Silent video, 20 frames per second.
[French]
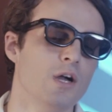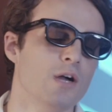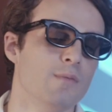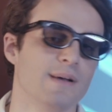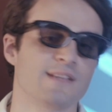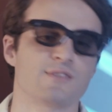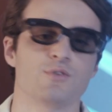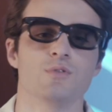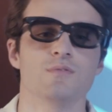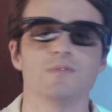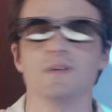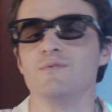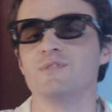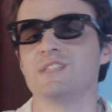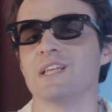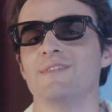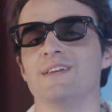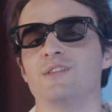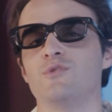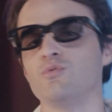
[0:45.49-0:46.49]
Parce que vous
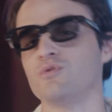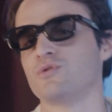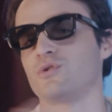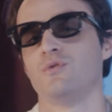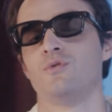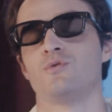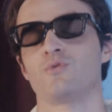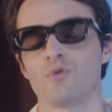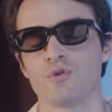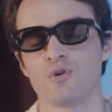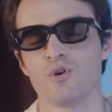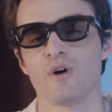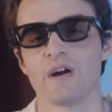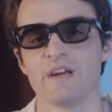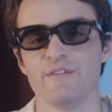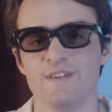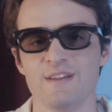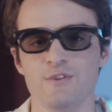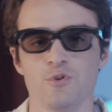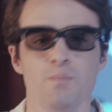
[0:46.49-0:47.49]
savez tous que notre corps
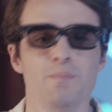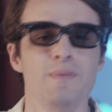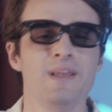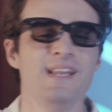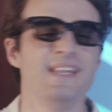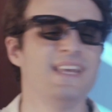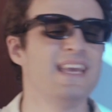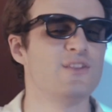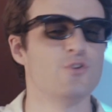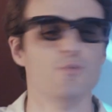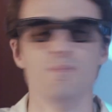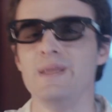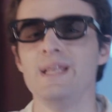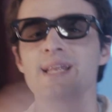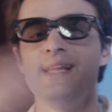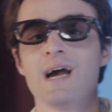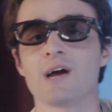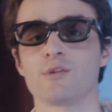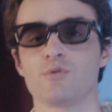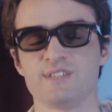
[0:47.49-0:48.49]
est fait de milliers de
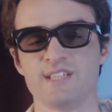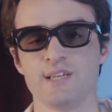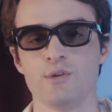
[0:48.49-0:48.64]
milliards de